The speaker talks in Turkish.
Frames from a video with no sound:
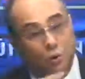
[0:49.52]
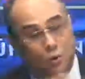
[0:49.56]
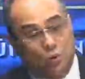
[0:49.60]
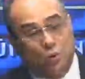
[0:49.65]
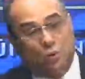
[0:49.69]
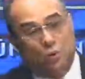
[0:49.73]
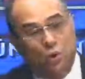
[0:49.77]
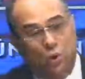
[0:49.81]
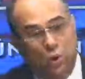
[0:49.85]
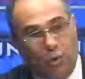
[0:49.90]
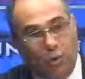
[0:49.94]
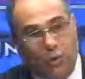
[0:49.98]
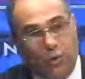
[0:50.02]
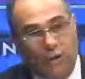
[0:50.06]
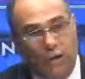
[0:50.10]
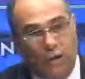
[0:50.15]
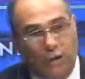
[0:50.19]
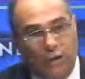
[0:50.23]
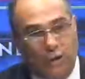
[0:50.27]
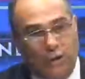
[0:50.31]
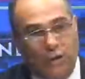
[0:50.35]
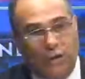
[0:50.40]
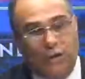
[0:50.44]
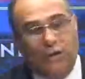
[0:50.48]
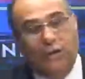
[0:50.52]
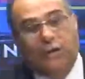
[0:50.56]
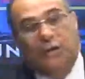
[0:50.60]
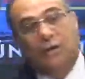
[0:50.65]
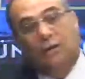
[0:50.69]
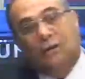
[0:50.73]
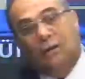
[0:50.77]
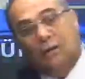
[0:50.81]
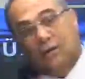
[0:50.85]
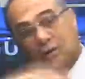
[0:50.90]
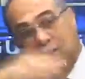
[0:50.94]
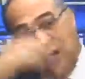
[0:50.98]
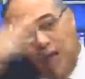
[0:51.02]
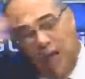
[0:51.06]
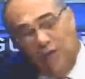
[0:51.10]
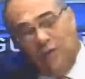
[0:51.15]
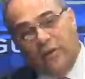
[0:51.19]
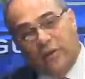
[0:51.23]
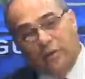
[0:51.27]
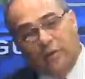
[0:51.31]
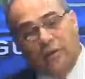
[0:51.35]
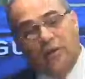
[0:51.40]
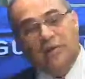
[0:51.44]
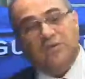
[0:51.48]
3 kiloyla daha
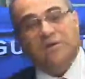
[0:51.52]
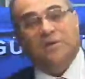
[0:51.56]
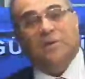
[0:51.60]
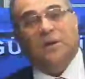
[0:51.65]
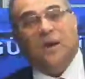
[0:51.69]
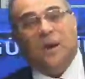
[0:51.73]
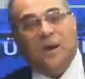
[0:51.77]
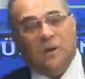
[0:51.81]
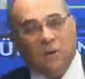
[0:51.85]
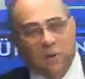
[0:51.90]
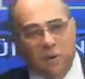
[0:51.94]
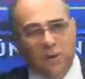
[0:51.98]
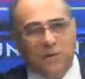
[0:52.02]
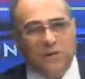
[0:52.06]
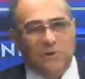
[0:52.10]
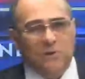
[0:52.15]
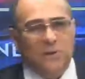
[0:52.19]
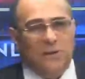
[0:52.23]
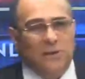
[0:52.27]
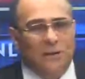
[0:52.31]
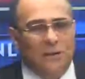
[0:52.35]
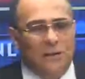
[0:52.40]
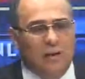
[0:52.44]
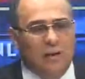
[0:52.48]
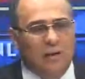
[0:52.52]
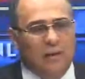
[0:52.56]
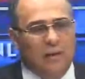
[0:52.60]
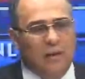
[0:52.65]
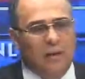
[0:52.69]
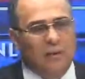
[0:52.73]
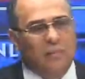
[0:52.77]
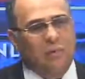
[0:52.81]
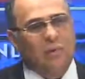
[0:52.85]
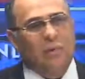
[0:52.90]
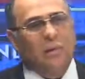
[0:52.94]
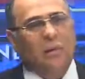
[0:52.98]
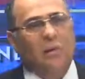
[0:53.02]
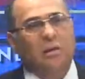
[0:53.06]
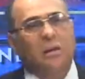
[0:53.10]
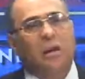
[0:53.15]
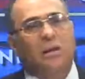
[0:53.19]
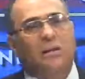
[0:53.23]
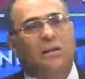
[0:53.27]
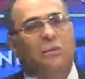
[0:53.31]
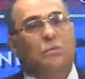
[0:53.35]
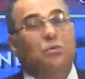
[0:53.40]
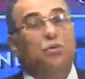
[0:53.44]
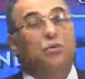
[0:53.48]
ve yukarısı kargo hizmeti bunlar da
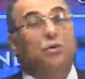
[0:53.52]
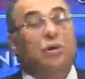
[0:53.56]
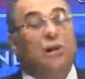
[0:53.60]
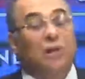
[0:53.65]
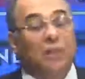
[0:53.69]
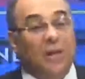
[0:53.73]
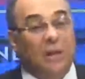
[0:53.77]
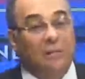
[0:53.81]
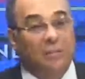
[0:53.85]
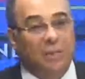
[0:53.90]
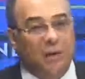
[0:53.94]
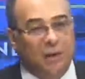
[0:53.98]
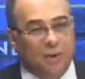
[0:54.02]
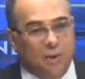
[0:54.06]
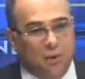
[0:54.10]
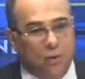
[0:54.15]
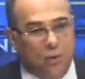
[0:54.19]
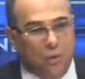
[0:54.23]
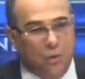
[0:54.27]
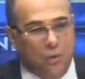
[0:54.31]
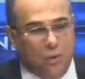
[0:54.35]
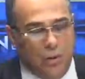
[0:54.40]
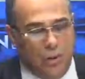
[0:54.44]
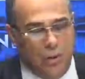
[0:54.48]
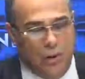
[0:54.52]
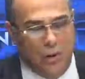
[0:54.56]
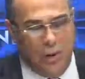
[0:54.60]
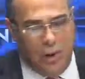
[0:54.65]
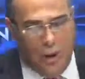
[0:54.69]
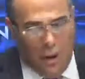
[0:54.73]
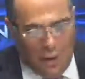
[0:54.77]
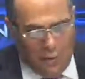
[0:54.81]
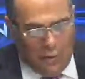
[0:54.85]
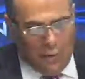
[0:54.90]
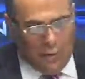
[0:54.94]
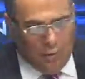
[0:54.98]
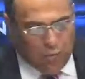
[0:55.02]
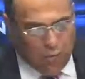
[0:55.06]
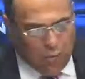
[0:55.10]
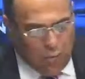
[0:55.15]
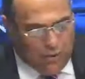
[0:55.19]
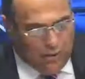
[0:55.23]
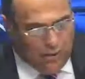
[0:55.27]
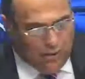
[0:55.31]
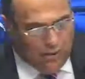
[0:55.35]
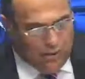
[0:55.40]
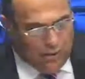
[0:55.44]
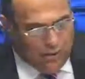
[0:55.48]
6,5 liradan başlıyor. Ama bunun
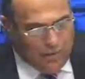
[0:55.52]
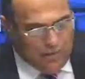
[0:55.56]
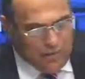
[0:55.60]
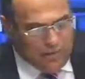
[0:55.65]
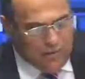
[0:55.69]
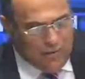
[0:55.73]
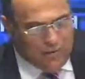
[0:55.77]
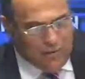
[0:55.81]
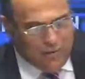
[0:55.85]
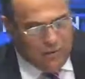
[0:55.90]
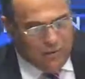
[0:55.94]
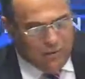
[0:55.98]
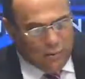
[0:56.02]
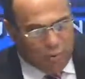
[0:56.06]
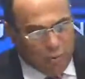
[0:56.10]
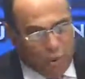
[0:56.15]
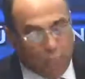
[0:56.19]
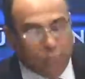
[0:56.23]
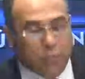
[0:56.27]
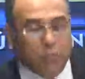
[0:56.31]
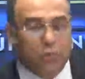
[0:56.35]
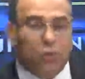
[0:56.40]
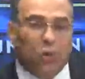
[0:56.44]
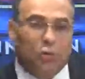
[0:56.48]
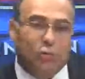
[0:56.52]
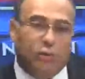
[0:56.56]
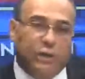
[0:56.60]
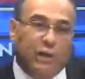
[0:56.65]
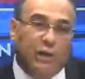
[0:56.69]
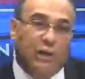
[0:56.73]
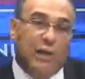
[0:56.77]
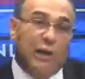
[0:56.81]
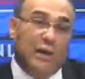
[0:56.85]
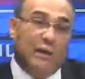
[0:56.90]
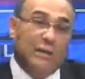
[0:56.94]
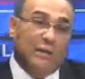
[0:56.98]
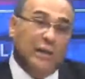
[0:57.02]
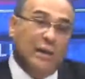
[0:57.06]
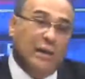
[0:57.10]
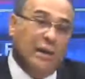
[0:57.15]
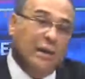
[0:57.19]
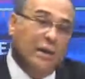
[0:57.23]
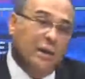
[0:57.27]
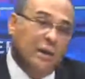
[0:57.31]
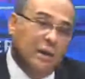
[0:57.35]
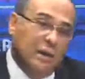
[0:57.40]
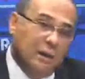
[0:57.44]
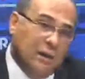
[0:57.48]
yanında bizim toplu gönderilerde
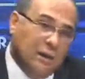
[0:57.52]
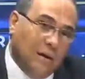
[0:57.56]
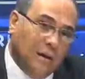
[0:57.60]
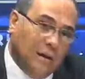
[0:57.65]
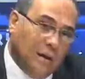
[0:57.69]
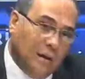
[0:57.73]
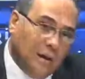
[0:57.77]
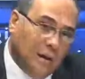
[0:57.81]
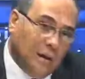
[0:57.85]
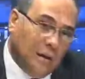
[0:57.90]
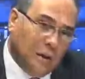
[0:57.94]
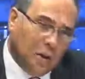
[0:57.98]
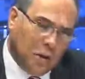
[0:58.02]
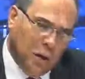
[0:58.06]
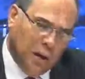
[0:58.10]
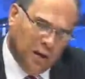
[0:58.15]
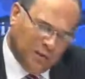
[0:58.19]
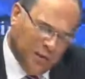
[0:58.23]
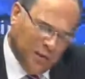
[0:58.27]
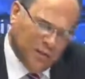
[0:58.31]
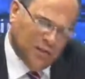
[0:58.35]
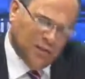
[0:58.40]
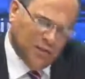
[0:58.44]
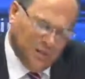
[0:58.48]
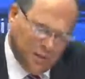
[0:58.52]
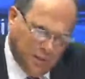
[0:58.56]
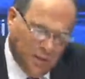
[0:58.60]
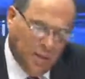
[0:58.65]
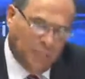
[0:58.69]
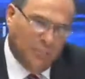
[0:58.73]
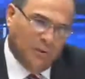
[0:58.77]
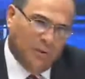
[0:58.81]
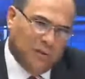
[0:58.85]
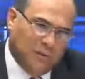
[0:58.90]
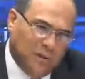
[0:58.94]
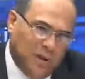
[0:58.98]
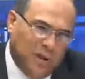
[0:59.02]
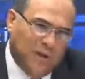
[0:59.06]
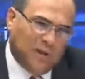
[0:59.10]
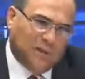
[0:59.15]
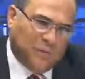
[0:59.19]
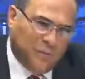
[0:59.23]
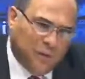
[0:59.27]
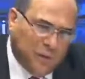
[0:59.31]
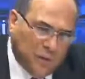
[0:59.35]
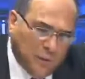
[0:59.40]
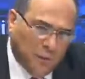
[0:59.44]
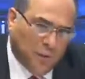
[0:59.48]
esas e, esas indirim tabii,
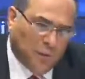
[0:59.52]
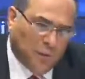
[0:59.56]
yaptığınız yani.